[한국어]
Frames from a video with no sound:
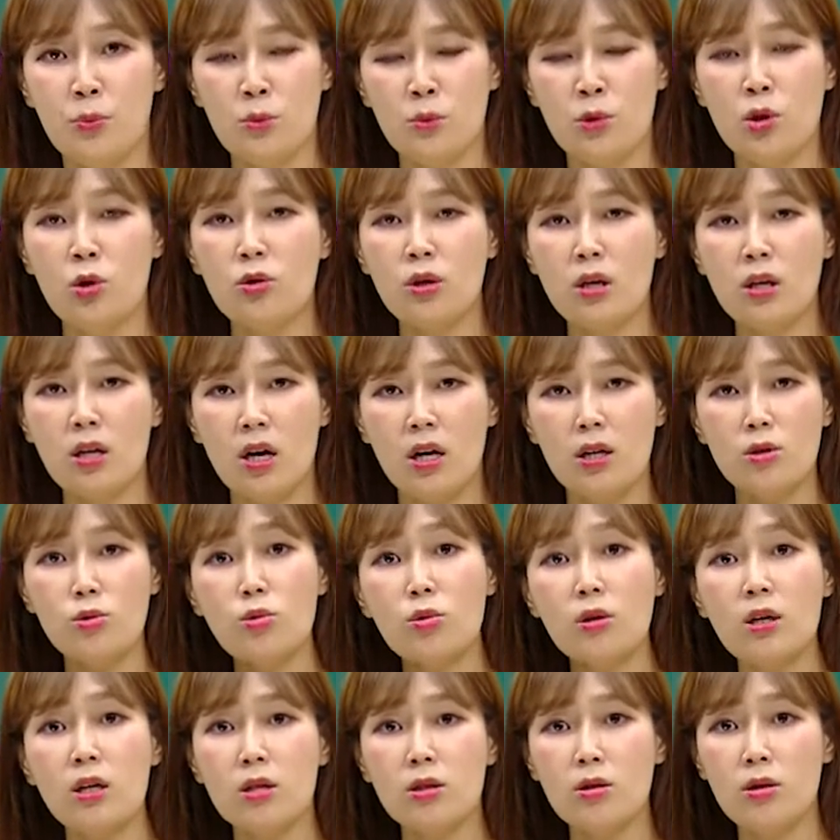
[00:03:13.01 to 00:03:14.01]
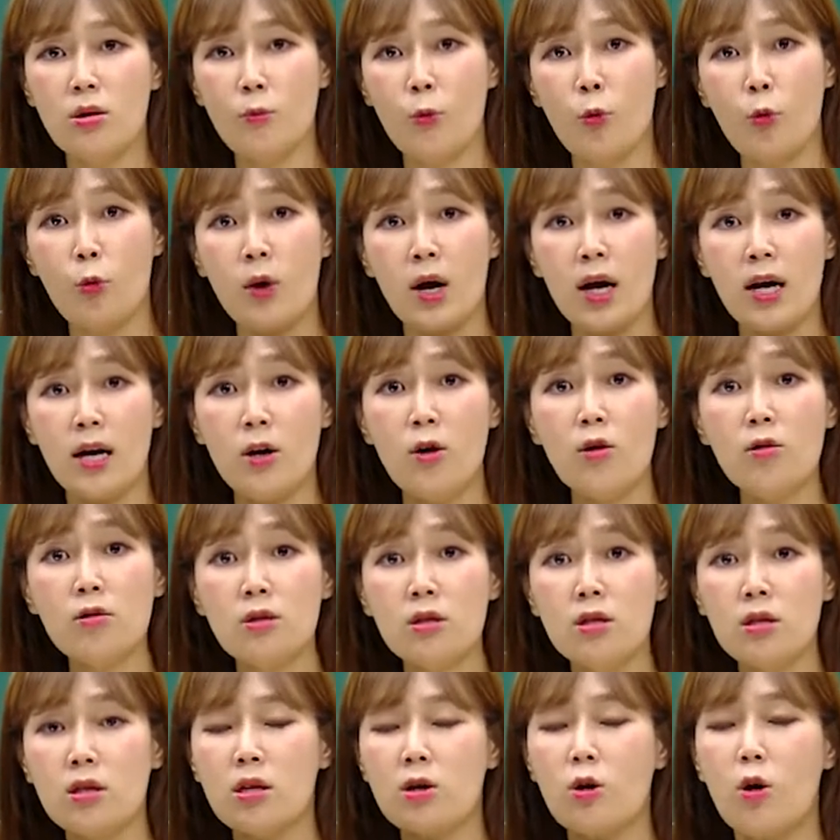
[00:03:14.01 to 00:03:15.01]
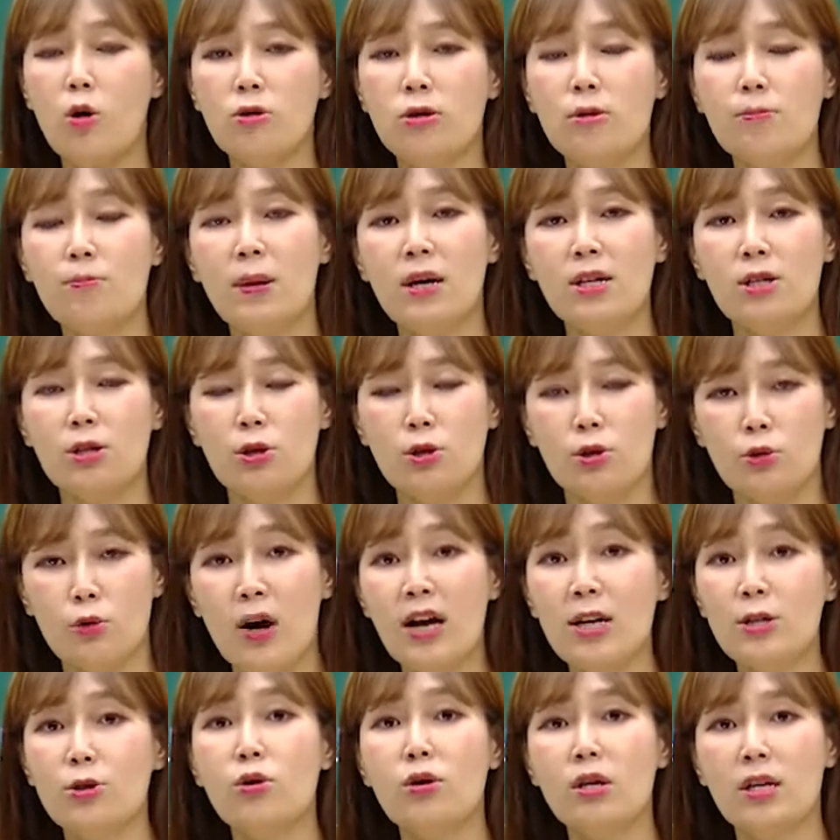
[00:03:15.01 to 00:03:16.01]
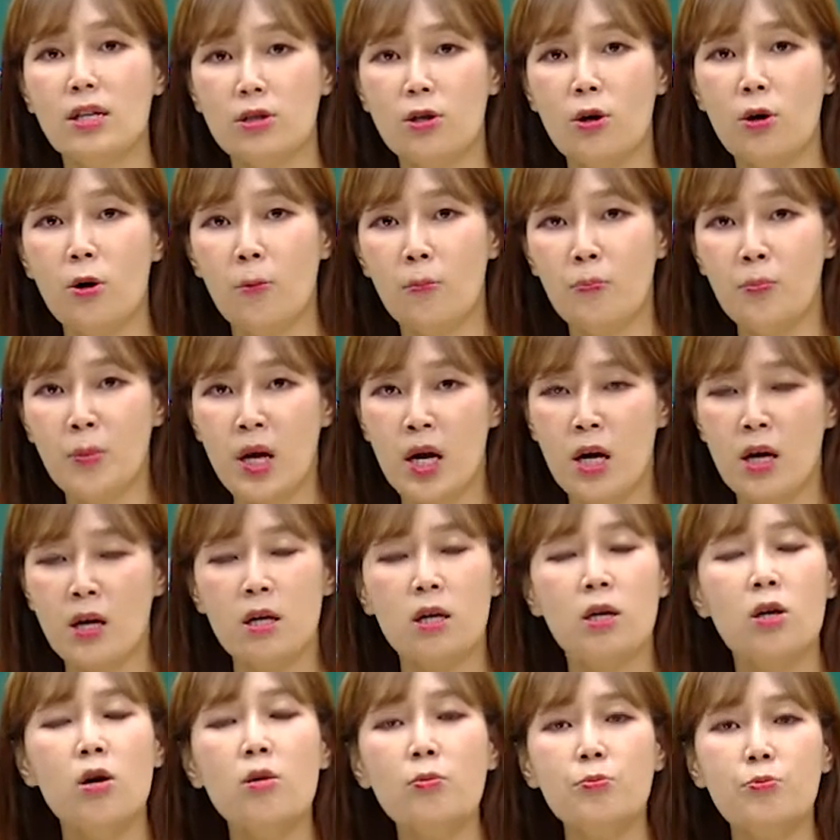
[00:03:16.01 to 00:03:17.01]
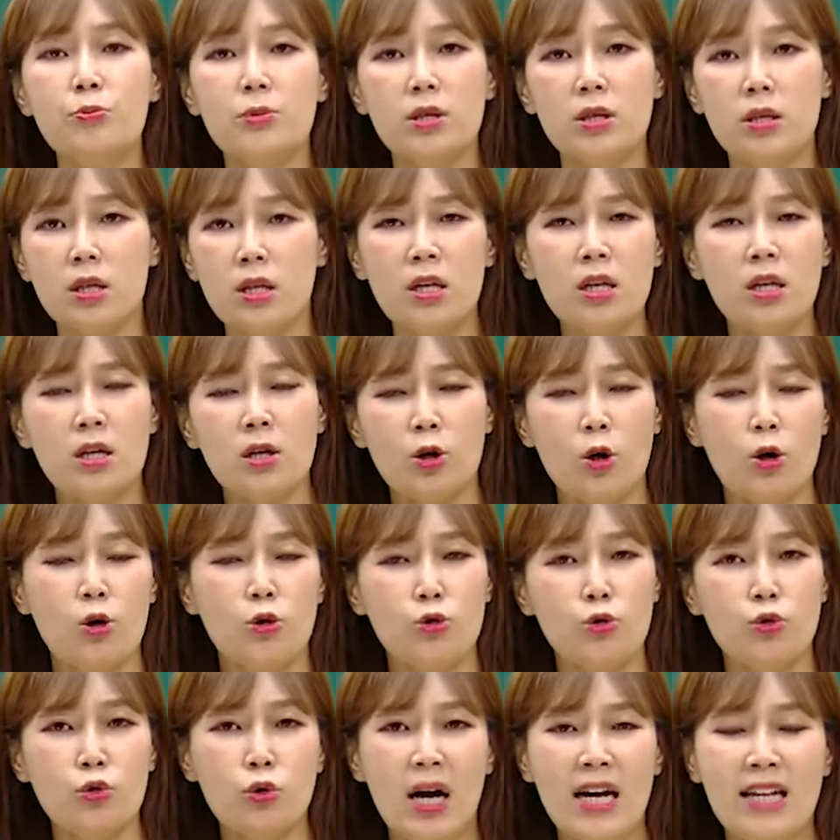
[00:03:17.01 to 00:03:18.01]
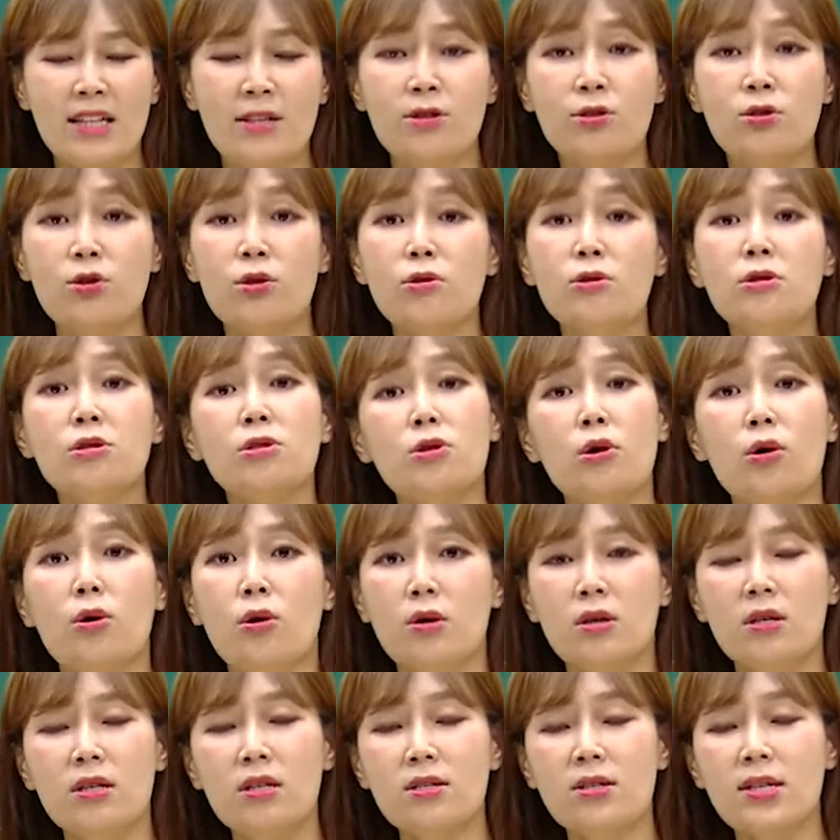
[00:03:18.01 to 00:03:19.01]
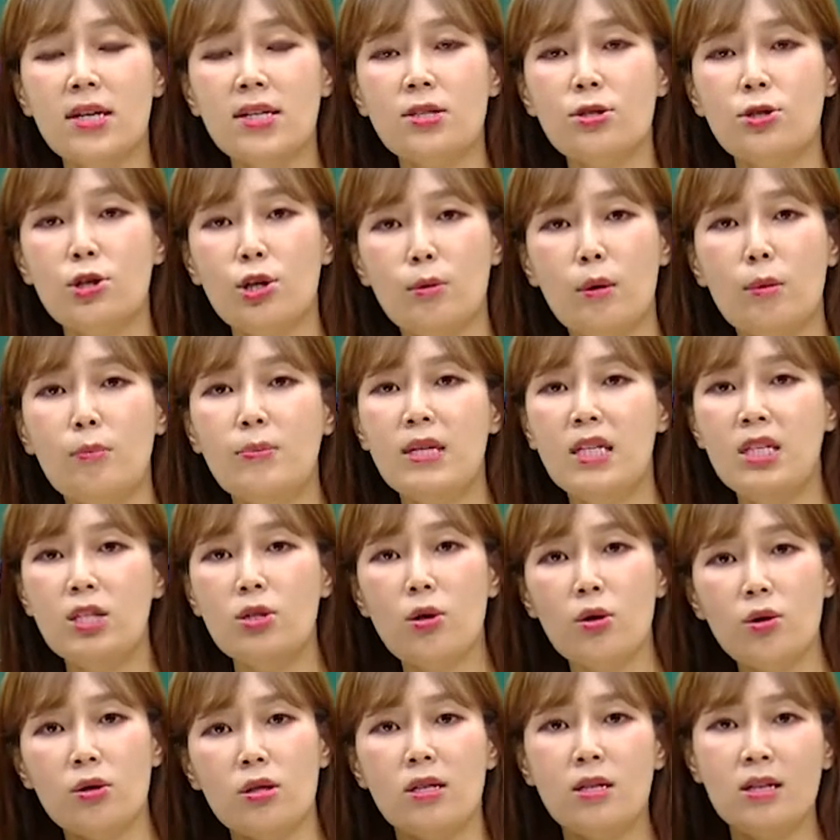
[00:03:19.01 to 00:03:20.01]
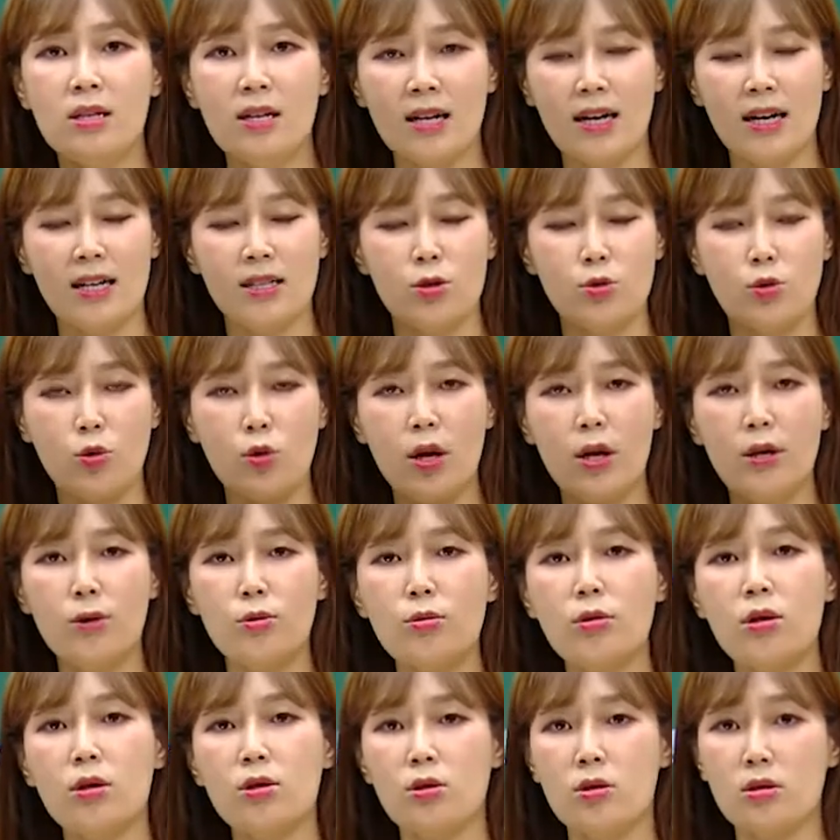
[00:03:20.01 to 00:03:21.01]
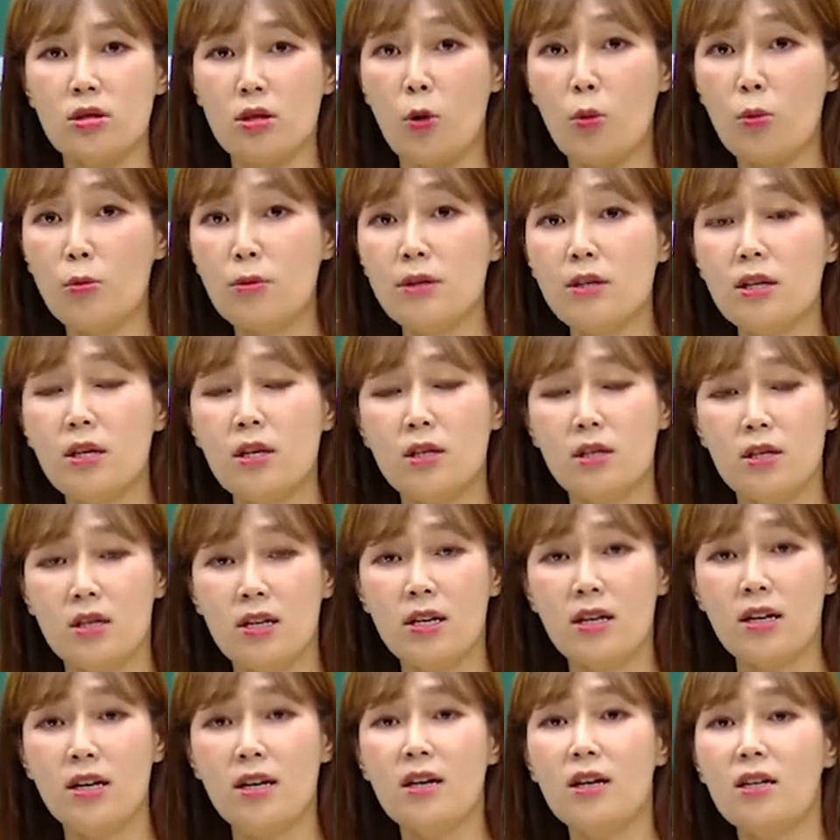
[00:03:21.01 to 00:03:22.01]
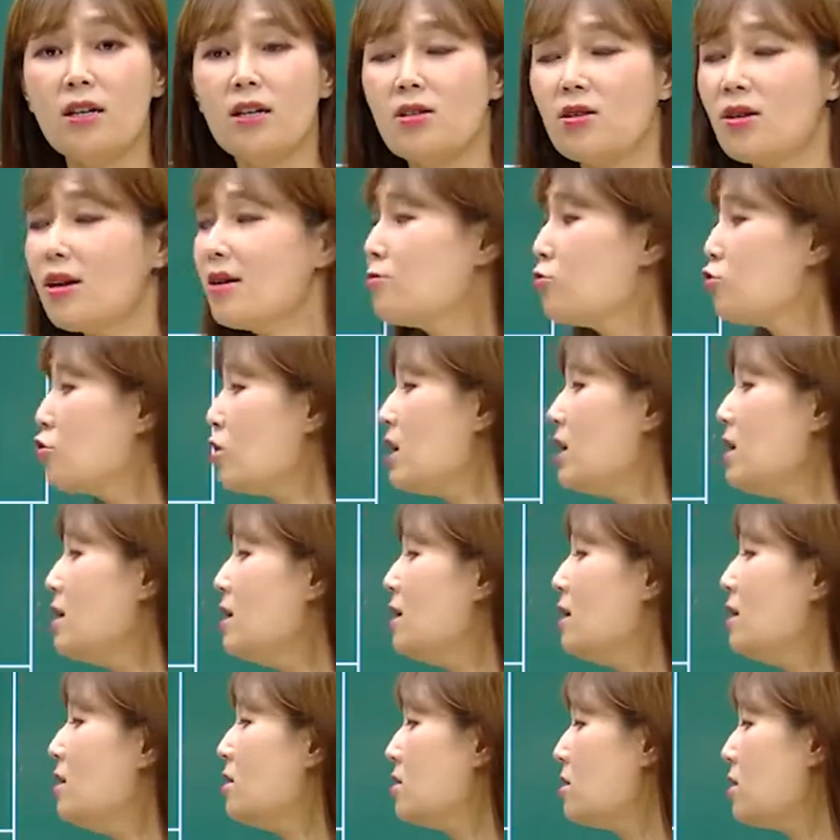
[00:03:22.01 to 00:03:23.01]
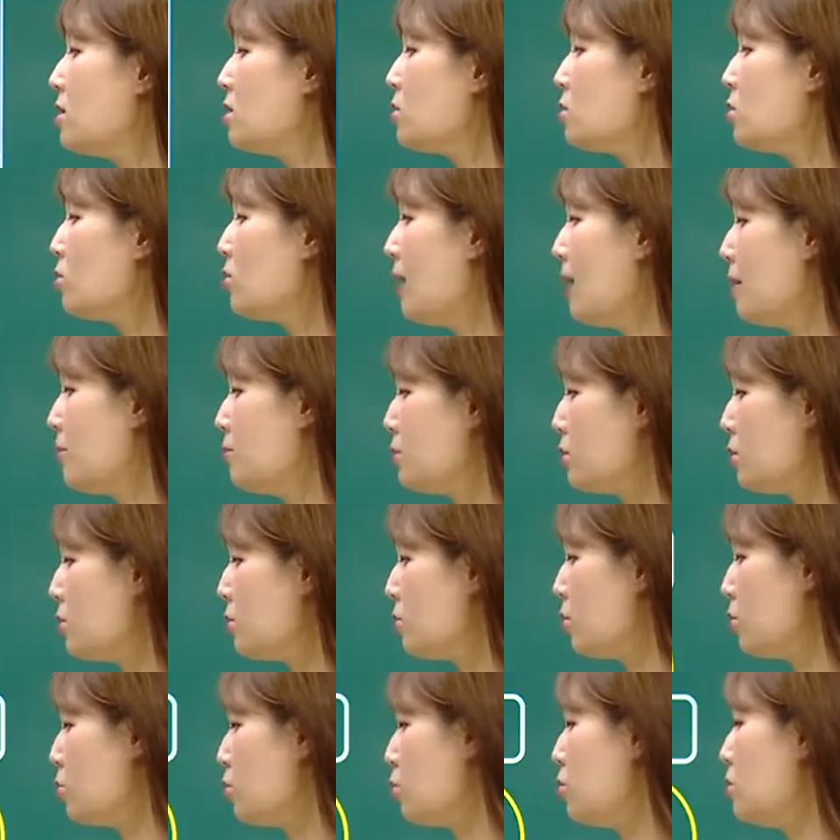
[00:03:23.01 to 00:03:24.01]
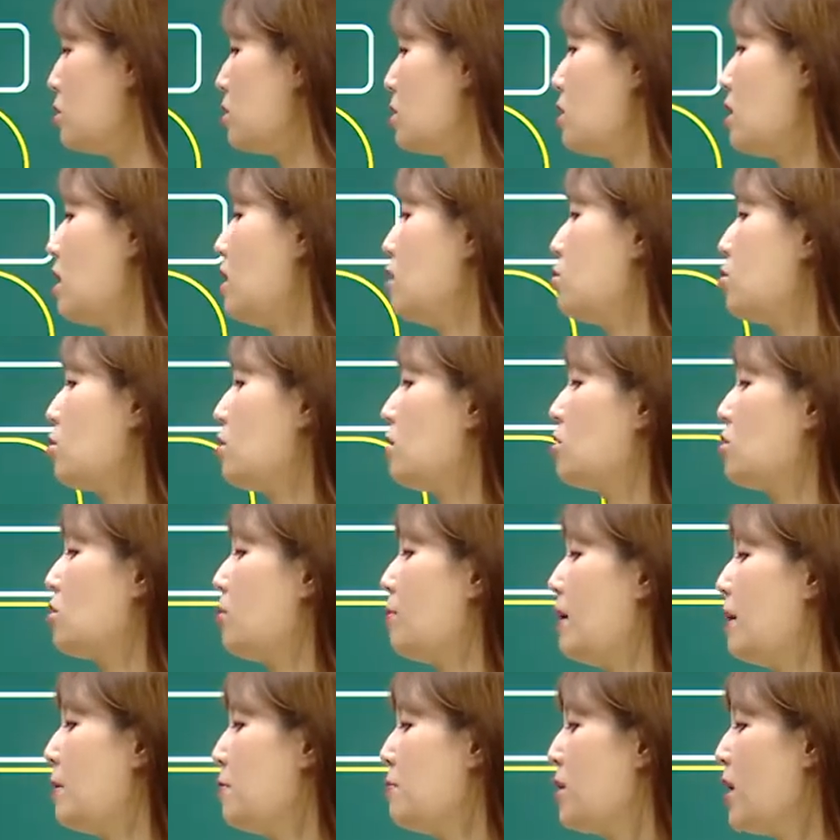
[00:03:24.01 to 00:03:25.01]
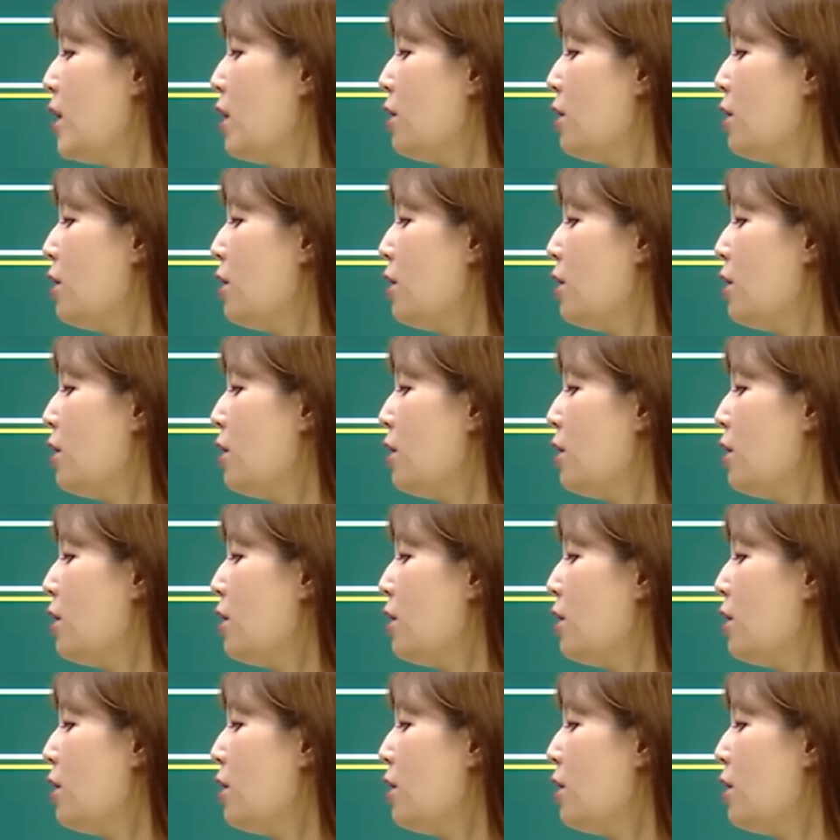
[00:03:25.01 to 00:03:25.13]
이렇게 계속해서 뭔가 혁신을 거듭하는 과정에서 기업들이 결국 안정성을 찾으려면 비전을 가지고 계속해서 이제 업그레이드를 해야 하기 때문에 실제로 앞서서도 이제 계속해서 막